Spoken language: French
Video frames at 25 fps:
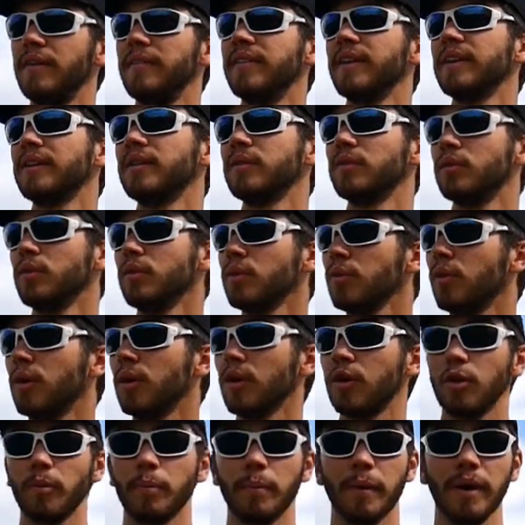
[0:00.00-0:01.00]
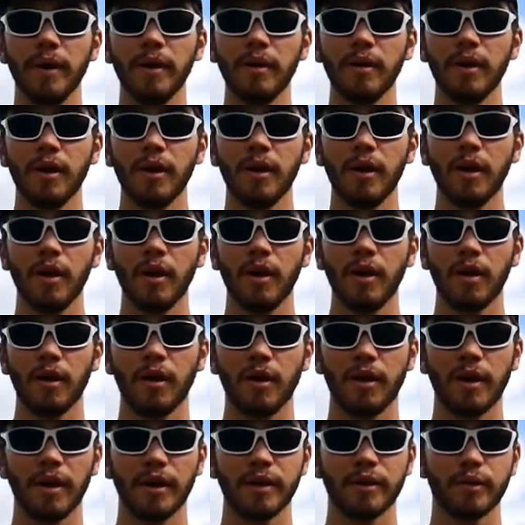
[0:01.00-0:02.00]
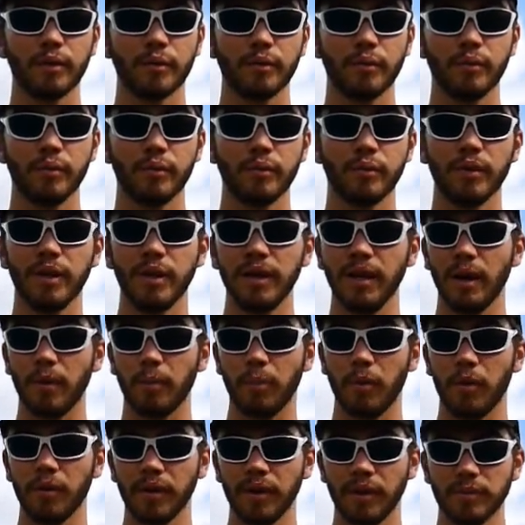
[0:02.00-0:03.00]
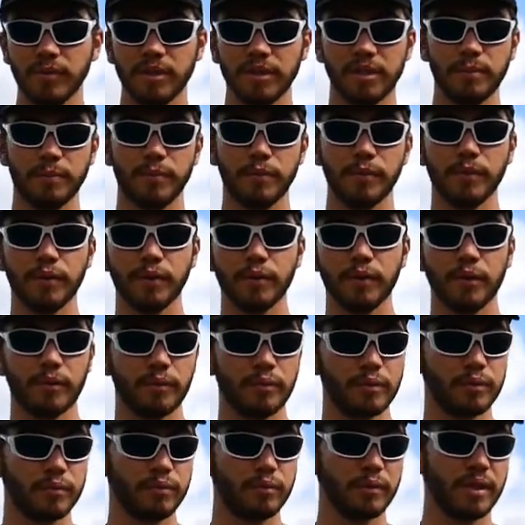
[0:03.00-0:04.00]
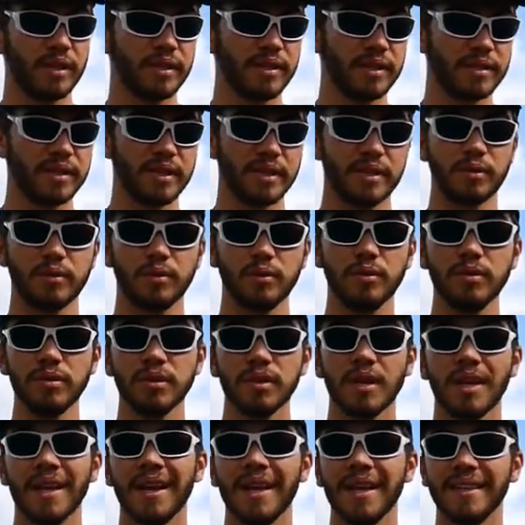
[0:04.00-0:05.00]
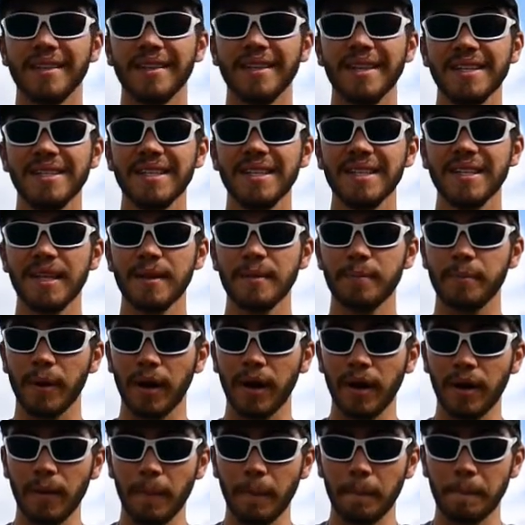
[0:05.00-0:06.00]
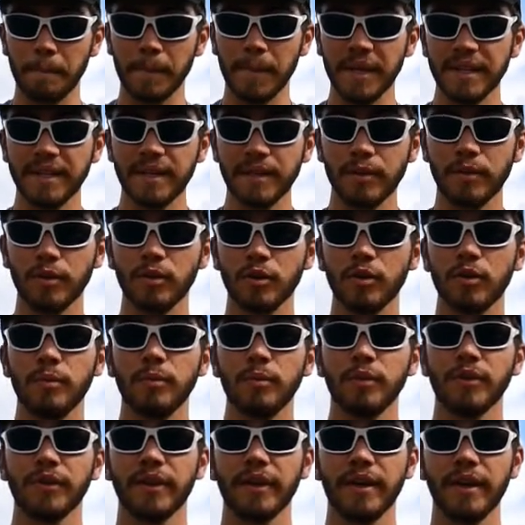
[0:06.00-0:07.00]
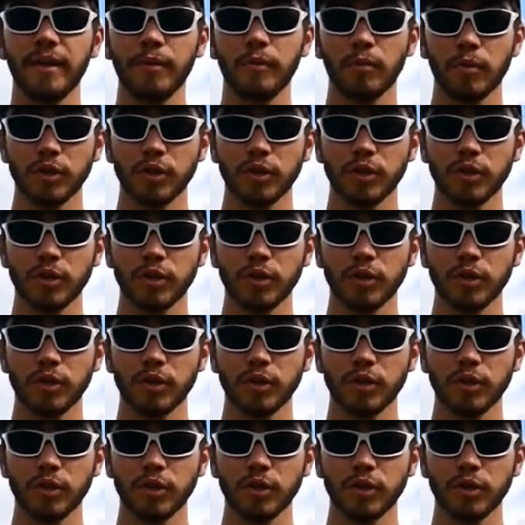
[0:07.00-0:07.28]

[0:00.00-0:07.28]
avec 2-3 copains et que vous voulez apprendre un petit peu, que vous voulez des astuces, n'hésitez pas, mettez-le en commentaire.